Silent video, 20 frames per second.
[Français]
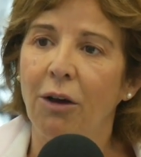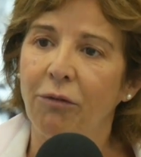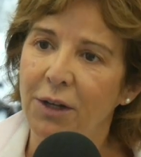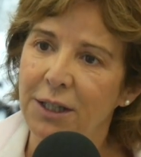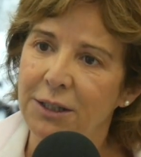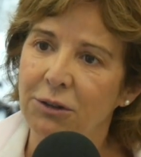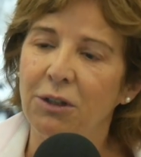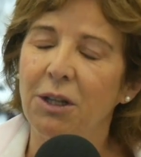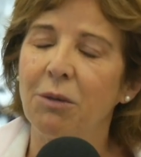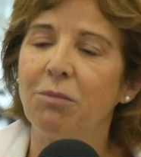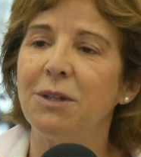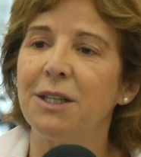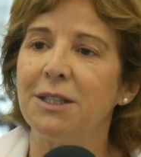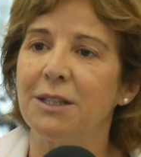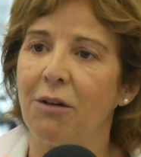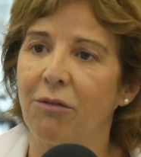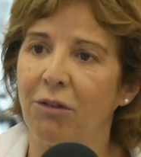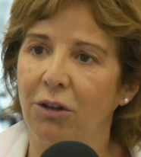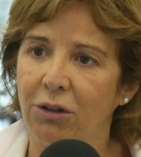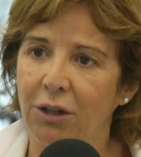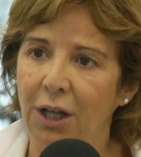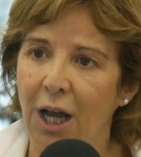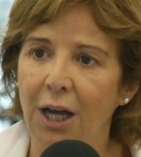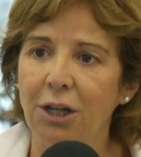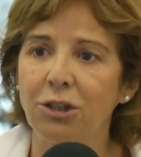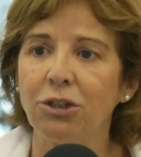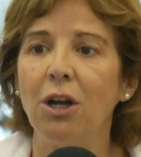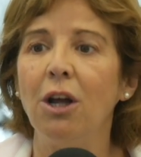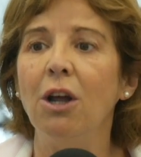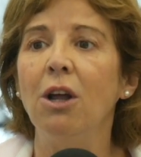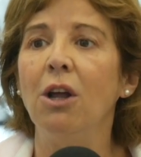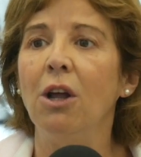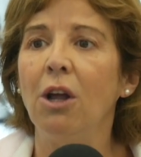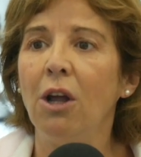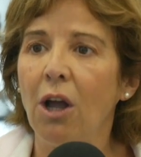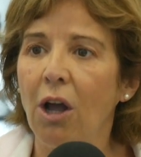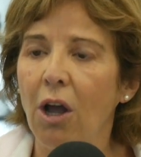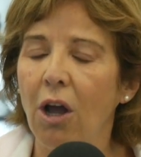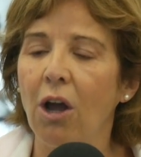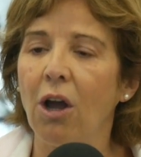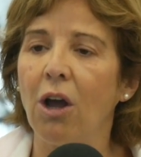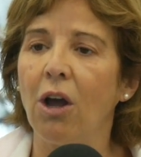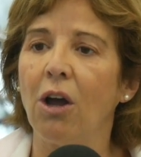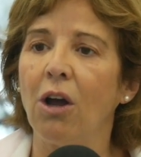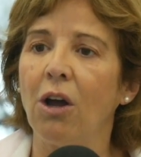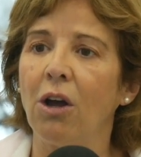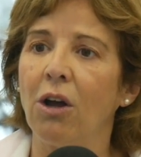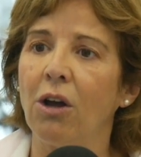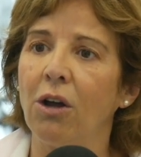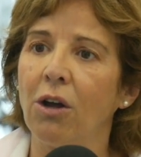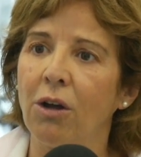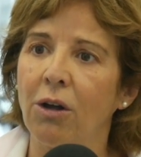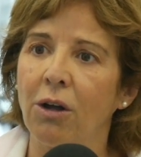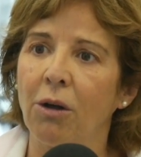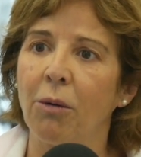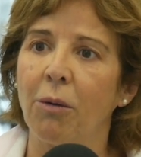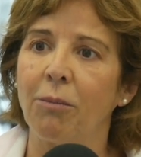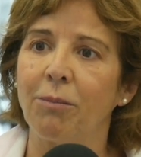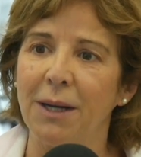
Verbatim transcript: Enfin, ils ont des petits avantages euh,